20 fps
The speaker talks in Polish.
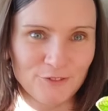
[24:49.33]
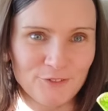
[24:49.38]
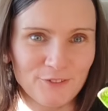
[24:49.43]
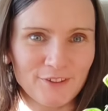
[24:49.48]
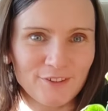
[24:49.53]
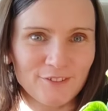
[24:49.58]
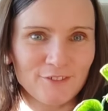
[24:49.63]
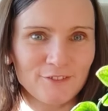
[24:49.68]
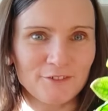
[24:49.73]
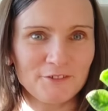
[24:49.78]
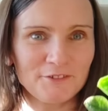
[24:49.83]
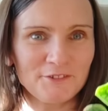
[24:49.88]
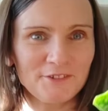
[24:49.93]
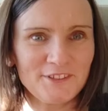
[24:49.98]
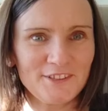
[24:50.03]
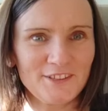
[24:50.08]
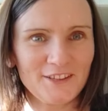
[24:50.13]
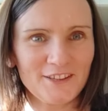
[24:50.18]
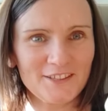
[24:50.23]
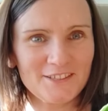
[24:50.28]
No,
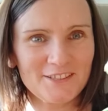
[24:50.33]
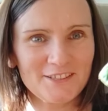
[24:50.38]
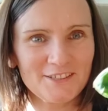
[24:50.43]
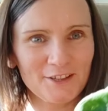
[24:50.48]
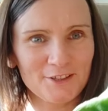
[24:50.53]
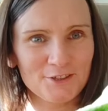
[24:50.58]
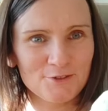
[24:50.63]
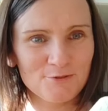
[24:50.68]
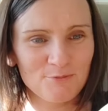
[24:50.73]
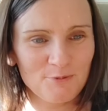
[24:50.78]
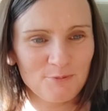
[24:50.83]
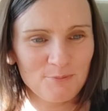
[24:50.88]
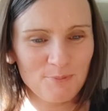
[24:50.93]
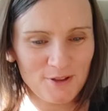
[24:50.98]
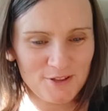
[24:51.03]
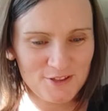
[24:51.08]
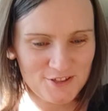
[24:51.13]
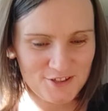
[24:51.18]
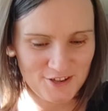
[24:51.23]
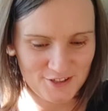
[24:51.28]
jest na co
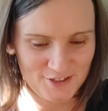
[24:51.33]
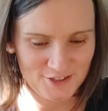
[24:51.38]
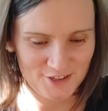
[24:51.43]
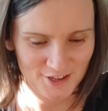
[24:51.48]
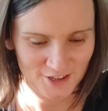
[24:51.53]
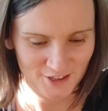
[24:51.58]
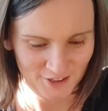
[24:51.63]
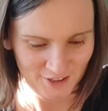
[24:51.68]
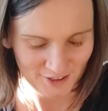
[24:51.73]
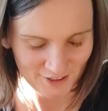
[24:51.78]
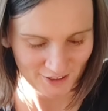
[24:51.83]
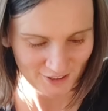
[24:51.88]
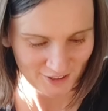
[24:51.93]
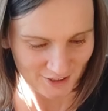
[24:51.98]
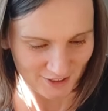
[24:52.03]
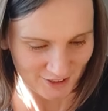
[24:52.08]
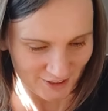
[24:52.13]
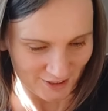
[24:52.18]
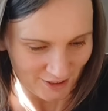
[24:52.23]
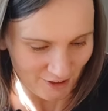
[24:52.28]
popatrzeć.
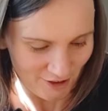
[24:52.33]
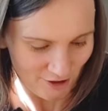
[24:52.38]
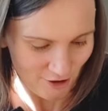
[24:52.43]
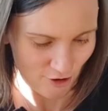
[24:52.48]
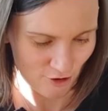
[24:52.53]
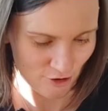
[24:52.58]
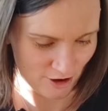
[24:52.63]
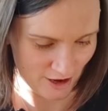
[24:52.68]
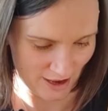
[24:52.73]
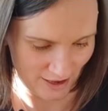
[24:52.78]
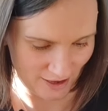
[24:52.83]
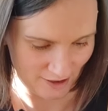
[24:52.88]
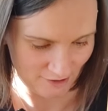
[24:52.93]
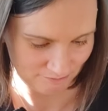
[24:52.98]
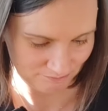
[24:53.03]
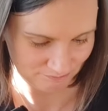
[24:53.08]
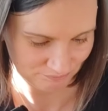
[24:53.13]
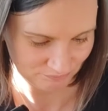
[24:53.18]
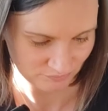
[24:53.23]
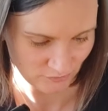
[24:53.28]
Ok,
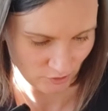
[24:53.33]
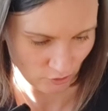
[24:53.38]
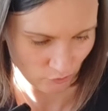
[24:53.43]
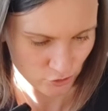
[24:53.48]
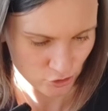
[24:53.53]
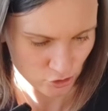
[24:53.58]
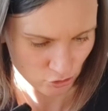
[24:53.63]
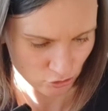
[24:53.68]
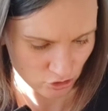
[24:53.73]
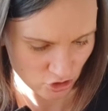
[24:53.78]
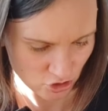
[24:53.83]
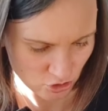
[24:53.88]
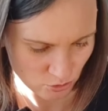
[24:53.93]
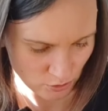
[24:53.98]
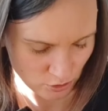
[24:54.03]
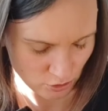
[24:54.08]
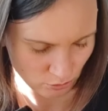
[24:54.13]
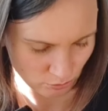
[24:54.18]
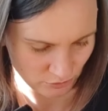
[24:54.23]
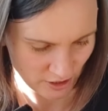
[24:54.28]
to wyciągnę
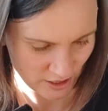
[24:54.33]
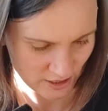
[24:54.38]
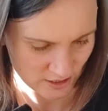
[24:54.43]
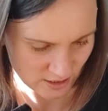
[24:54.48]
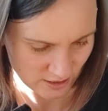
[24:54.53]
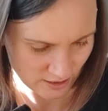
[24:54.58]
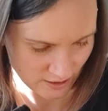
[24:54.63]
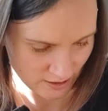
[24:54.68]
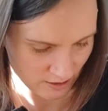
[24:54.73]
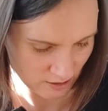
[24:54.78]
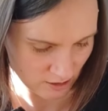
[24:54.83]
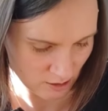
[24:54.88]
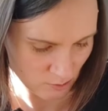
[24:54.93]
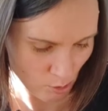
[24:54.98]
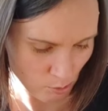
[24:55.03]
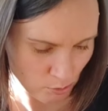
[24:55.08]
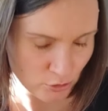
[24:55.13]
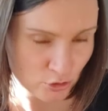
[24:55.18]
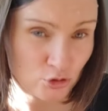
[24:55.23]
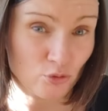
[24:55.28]
sobie tą deskę i
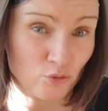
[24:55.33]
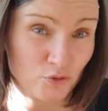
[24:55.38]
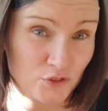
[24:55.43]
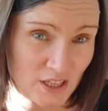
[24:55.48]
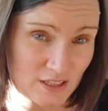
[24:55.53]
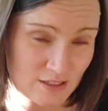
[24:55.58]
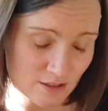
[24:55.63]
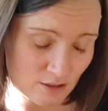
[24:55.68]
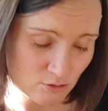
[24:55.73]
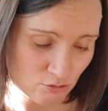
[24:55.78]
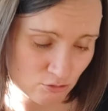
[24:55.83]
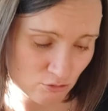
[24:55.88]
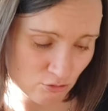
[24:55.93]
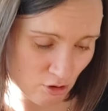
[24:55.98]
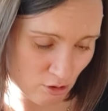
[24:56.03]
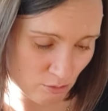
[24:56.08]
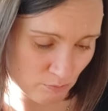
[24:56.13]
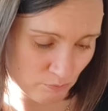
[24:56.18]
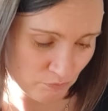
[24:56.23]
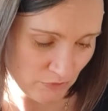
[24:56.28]
po prostu wsadzę
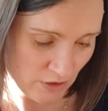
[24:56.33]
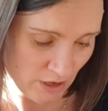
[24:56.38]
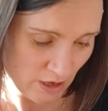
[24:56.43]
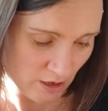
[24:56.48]
drugą,